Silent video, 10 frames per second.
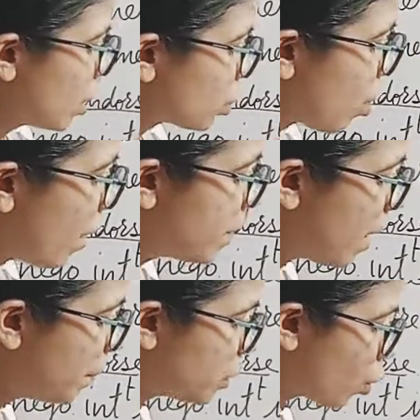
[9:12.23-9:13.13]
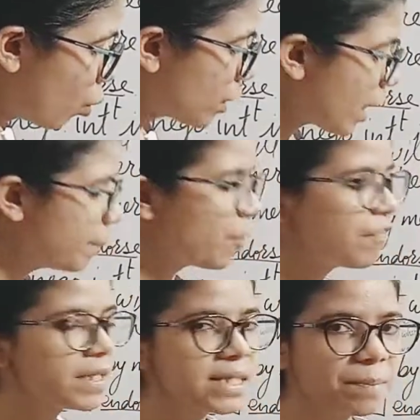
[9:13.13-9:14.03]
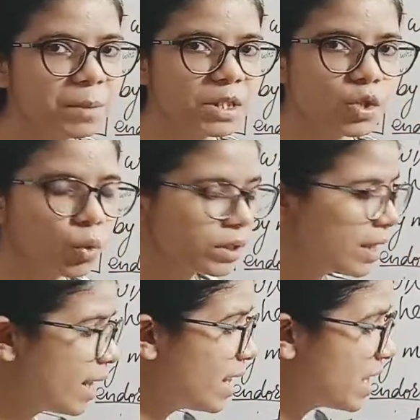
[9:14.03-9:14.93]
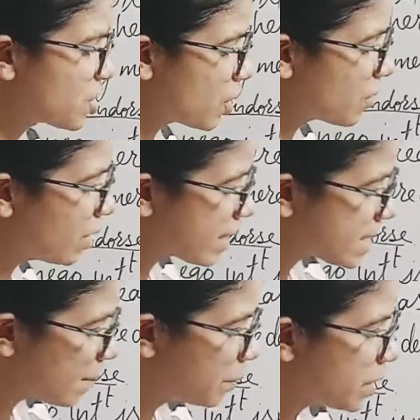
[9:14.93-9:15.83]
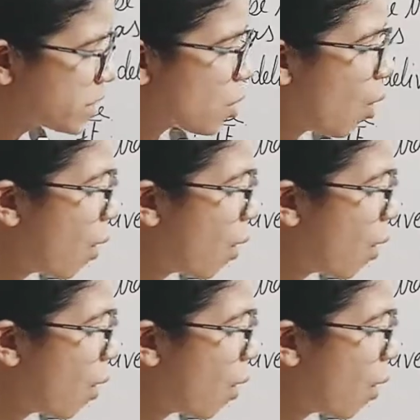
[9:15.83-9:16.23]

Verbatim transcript: तो अब यहाँ पे दो टाइप ऑफ एक्सेप्टेंस होती है एक जनरल एक्सेप्टेंस